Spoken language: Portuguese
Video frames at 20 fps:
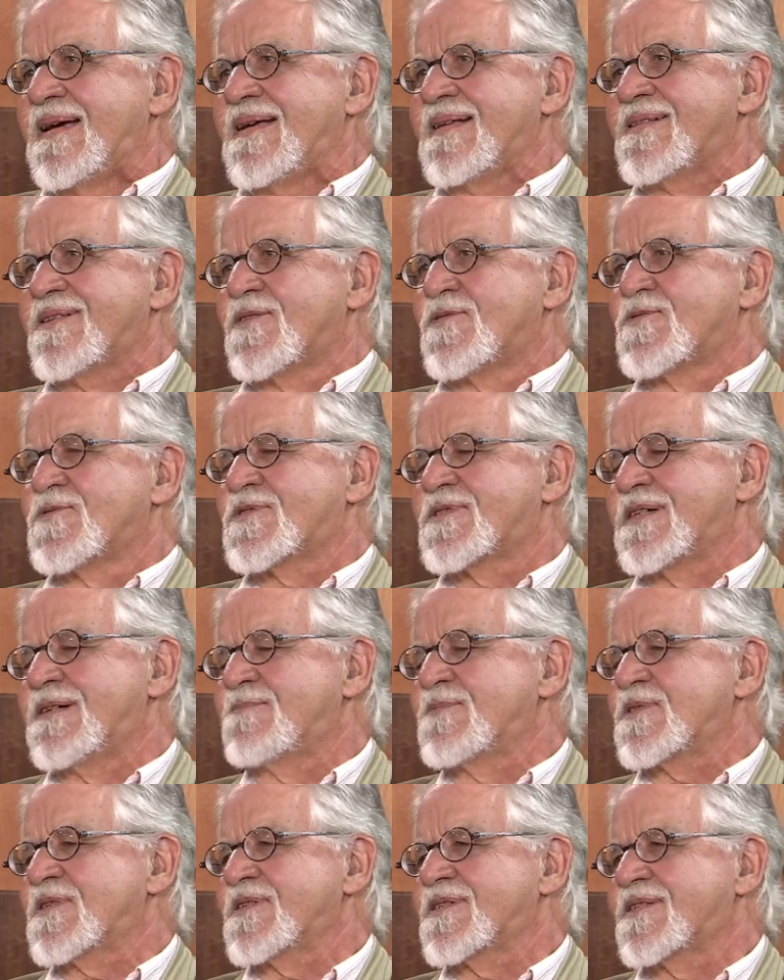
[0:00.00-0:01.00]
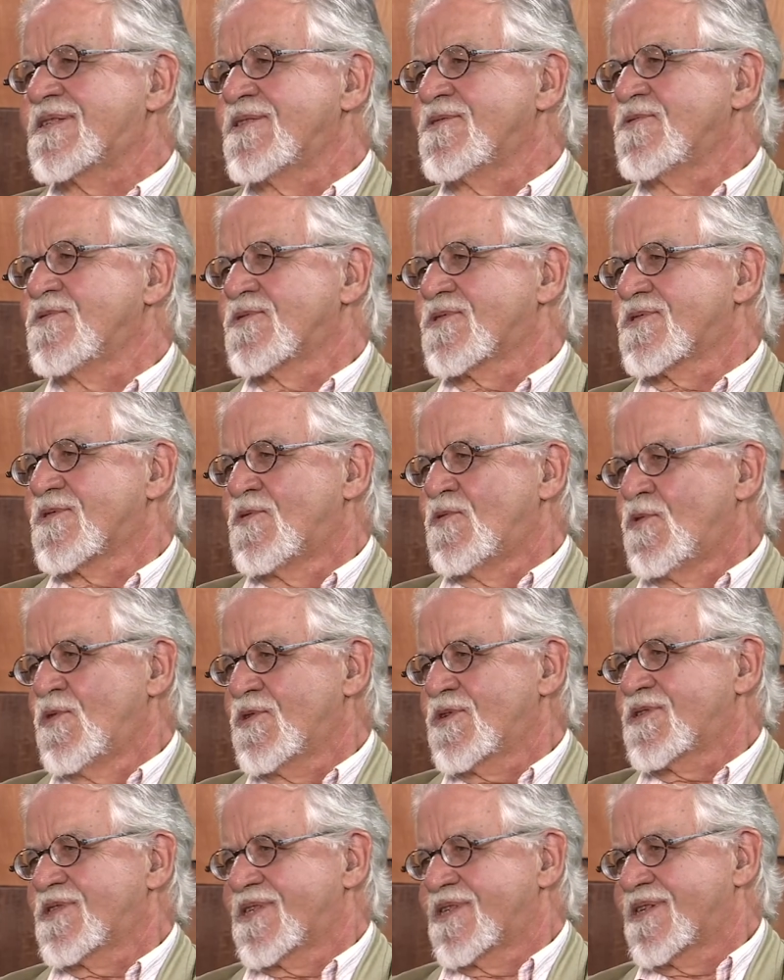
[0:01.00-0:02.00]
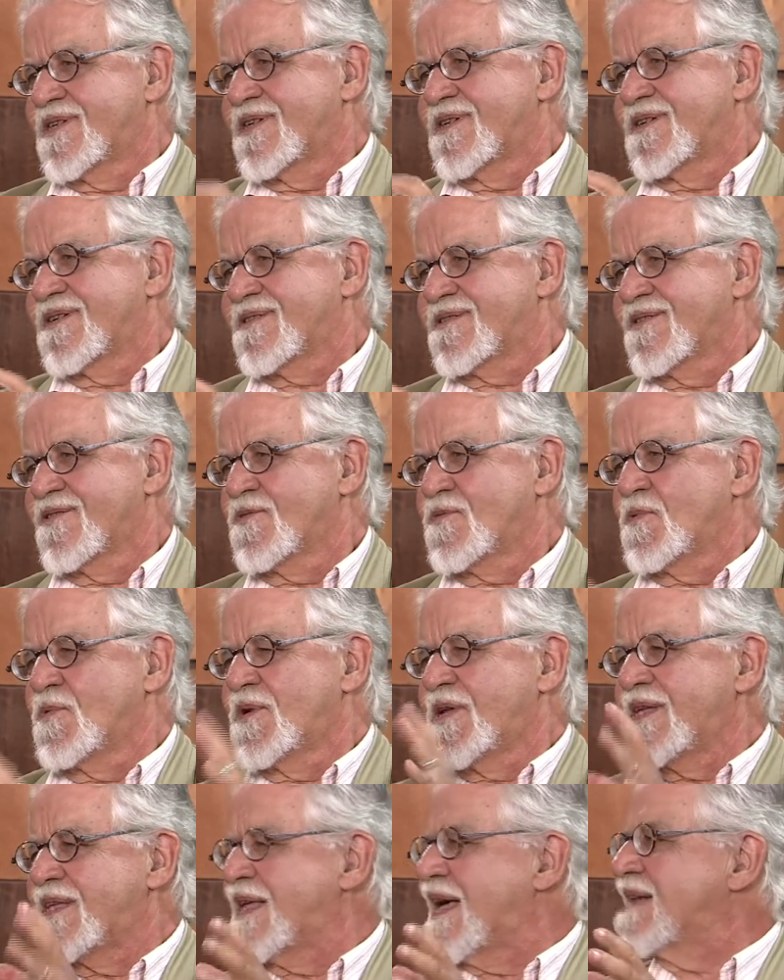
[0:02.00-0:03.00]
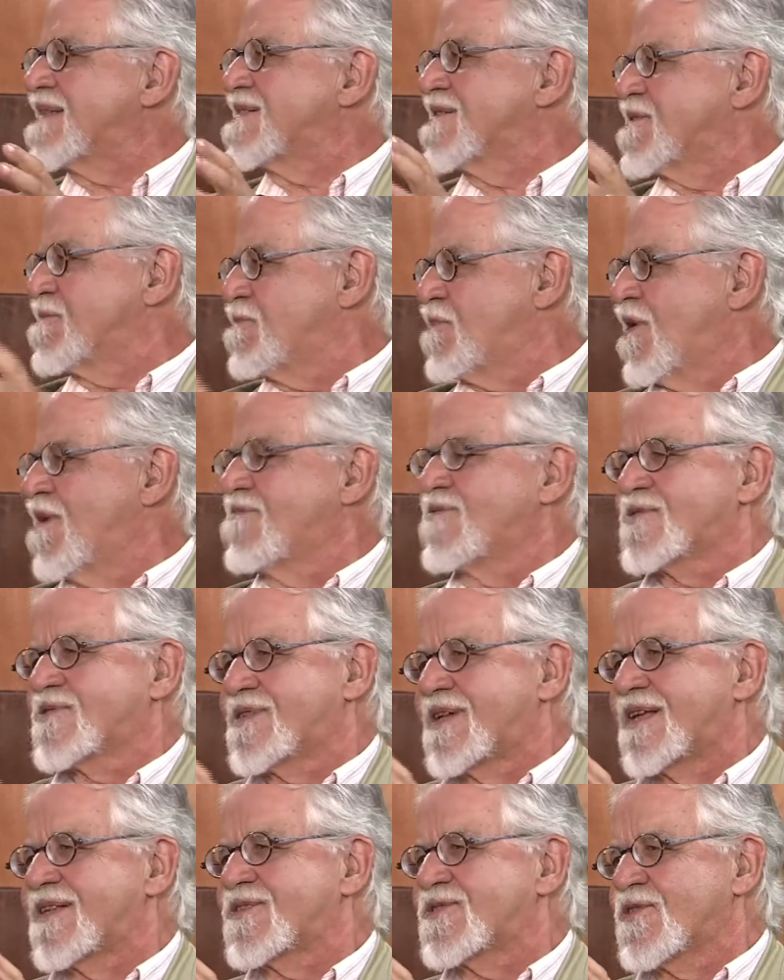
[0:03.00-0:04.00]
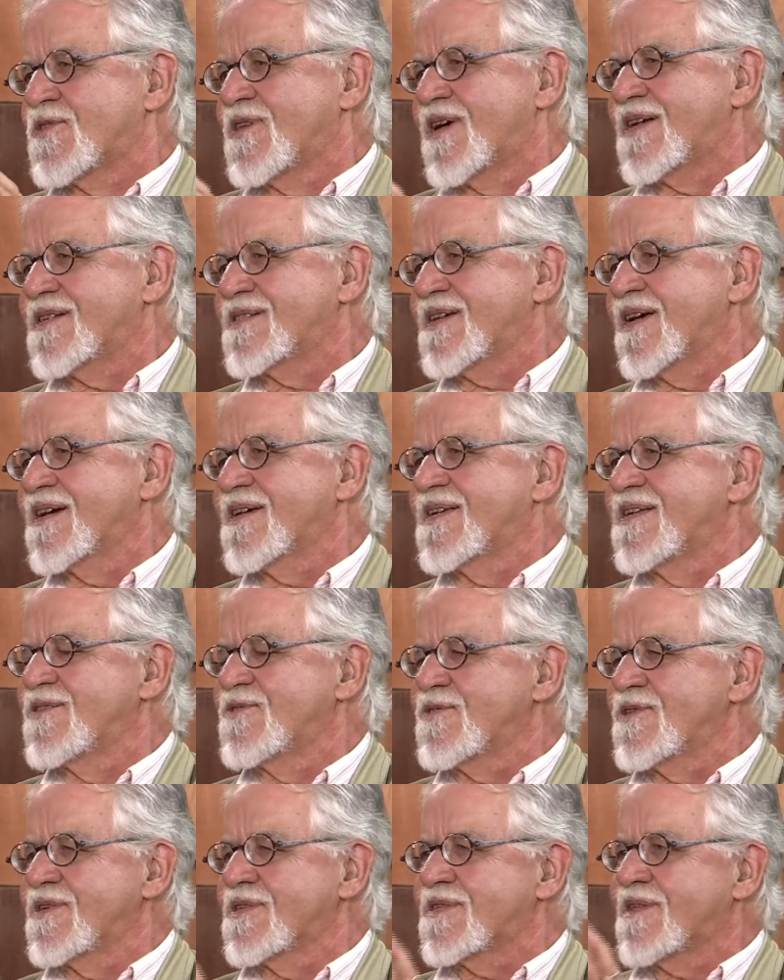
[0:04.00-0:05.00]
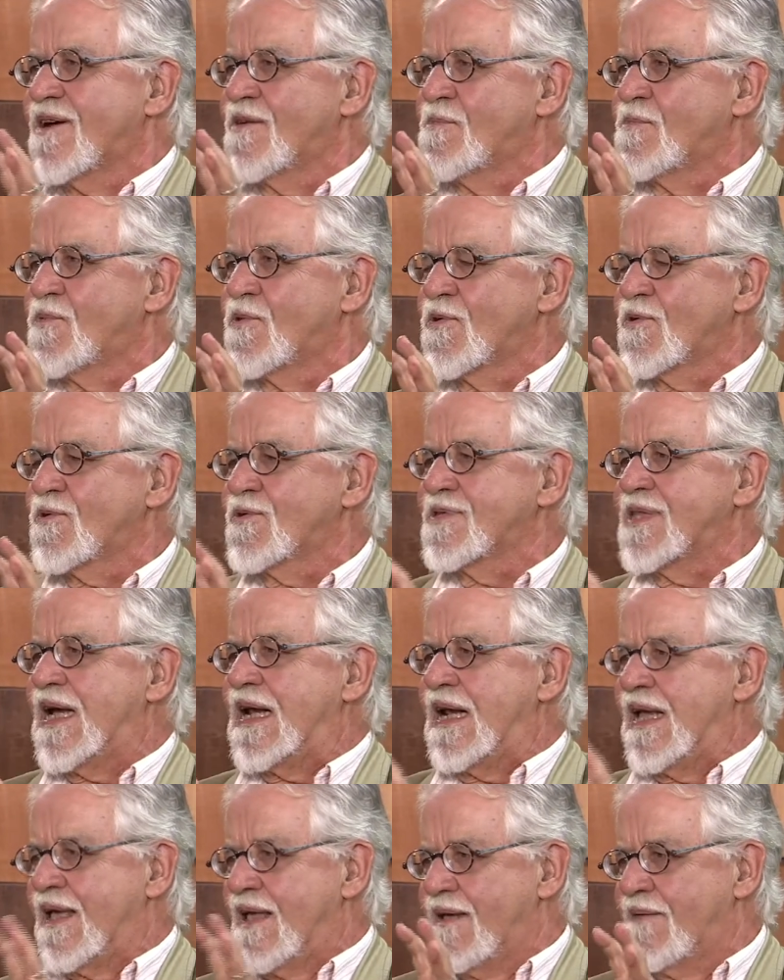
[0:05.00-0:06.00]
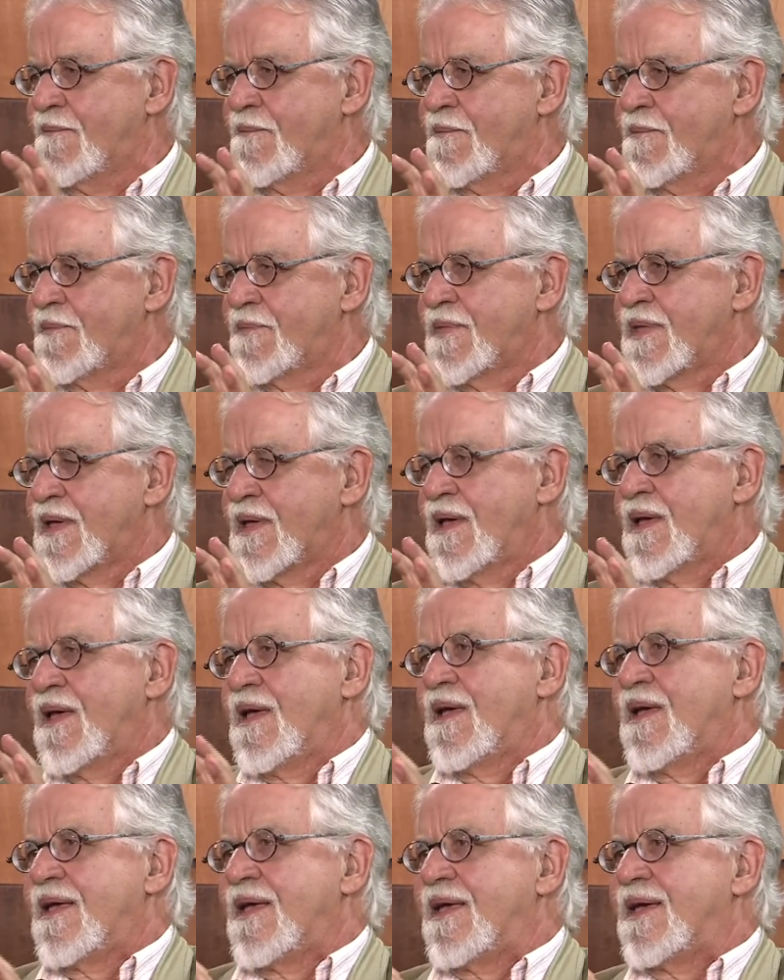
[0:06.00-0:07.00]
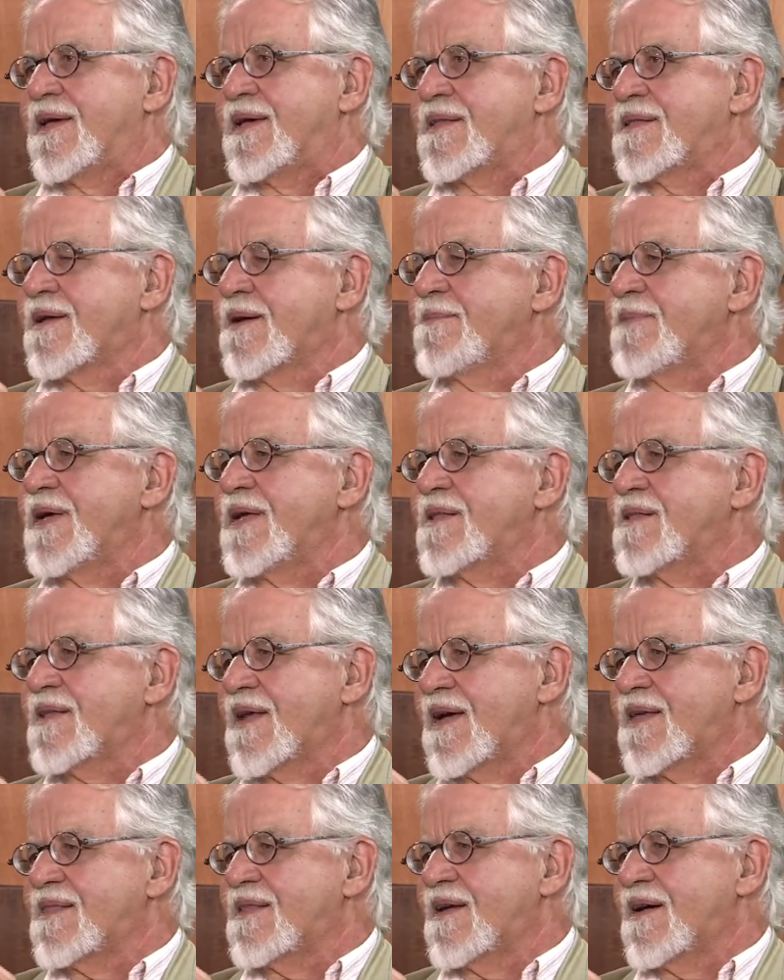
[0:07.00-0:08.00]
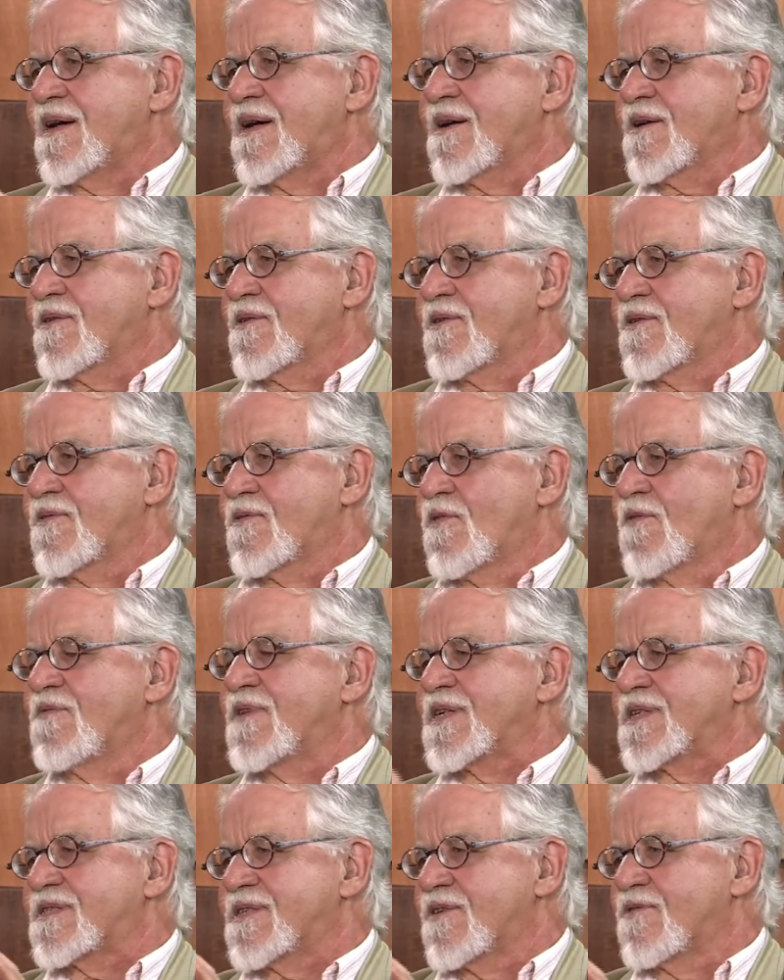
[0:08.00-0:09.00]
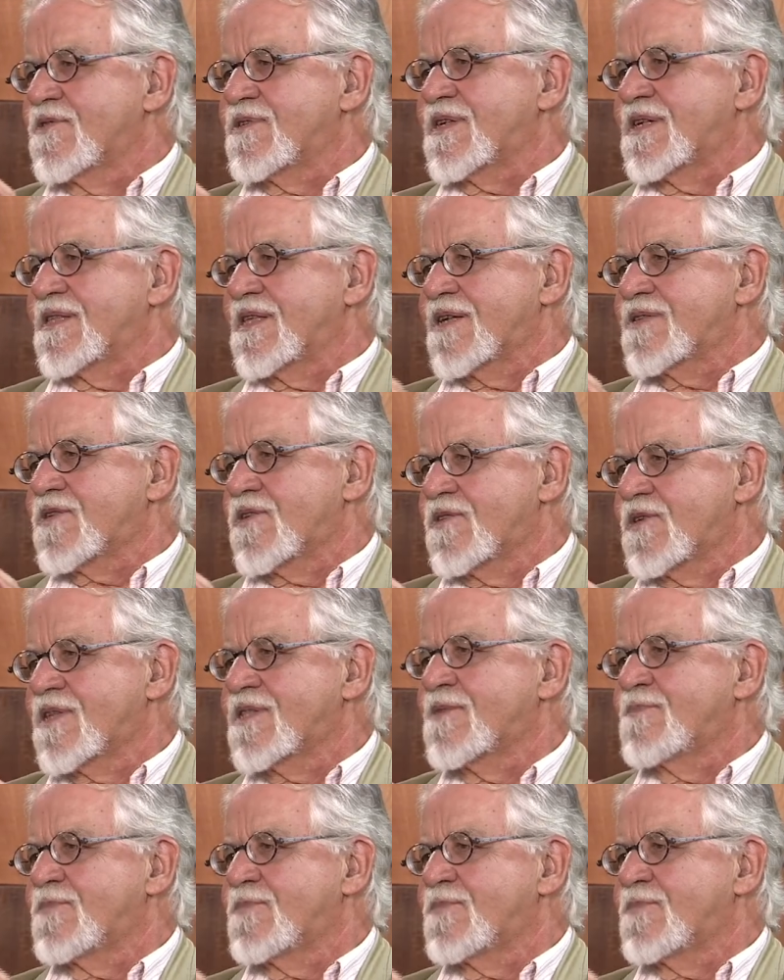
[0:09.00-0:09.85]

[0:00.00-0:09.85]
Então, os termos que se usam hoje são comunidades de povos tradicionais, que é aquilo que está um pouco na lei e que também está na Convenção Internacional de